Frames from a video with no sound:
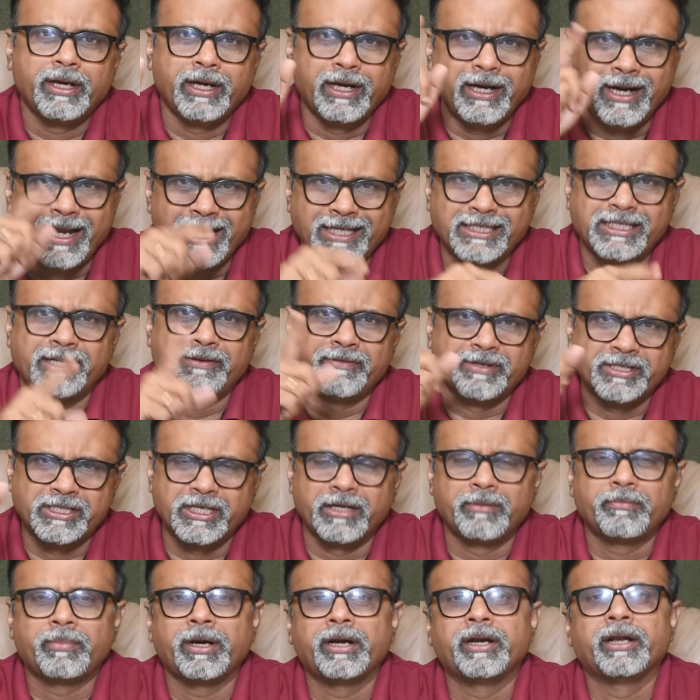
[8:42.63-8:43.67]
இண்டெக்ஸ்
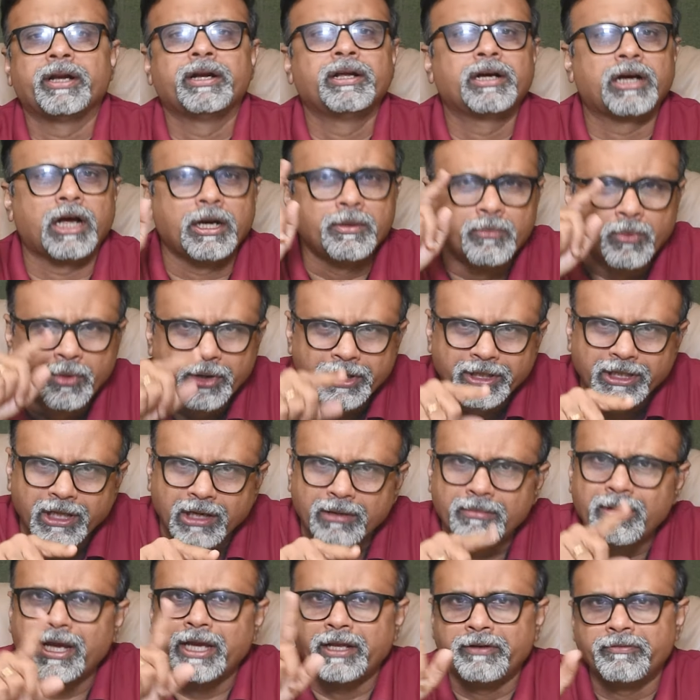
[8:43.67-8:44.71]
இன்வெஸ்டிங் பண்ணுறேன்னு
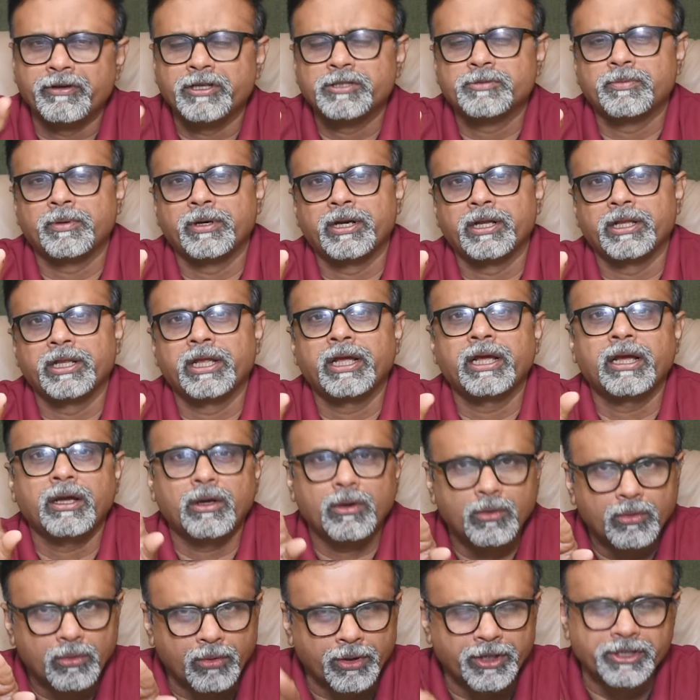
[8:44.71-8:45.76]
கண்மூடித்தனமாக இன்வெஸ்ட் பண்ணுறதை
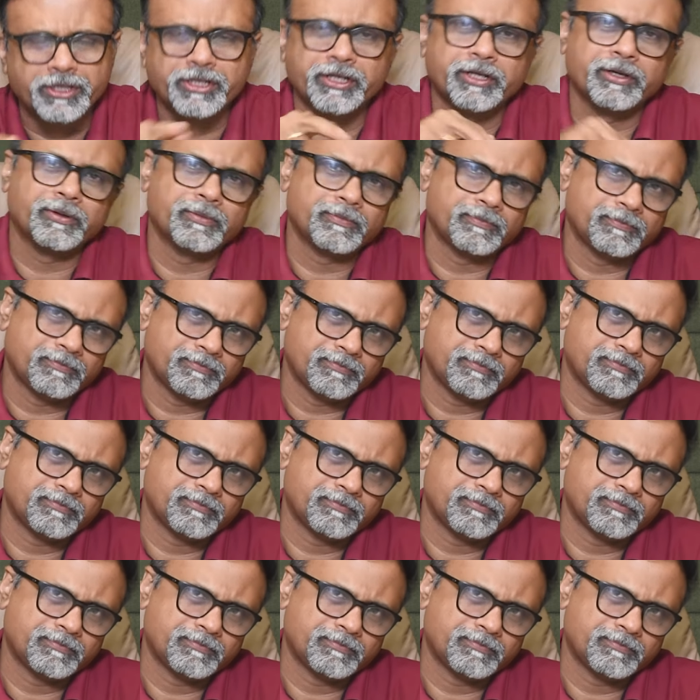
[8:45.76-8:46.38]
குறைச்சிக்கணும்